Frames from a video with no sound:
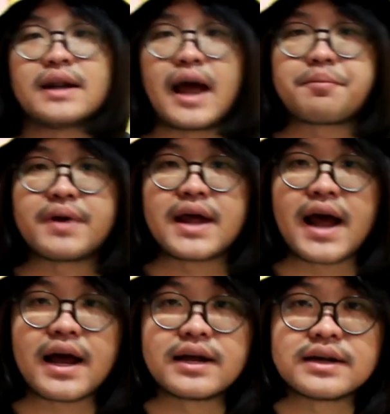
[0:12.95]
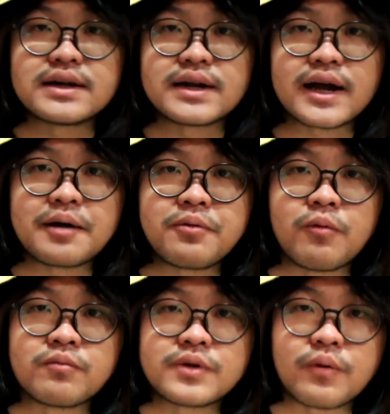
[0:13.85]
หลายปีแล้วนะครับผ
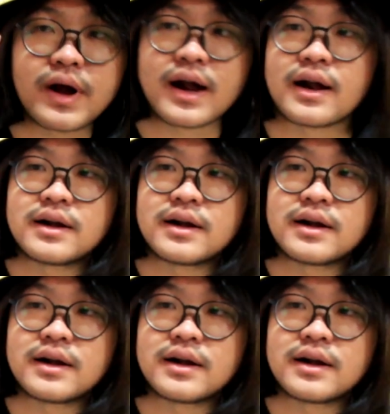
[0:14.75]
มแต่ว่า